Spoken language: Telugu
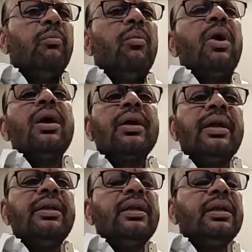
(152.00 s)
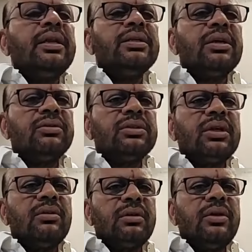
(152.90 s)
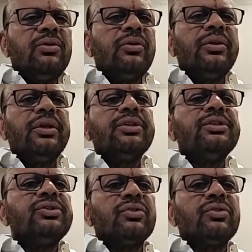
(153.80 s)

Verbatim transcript: మాకేంటంటే ఇన్ని సంవత్సరాలు నేను ట్వంటీ ఇయర్స్ నుంచి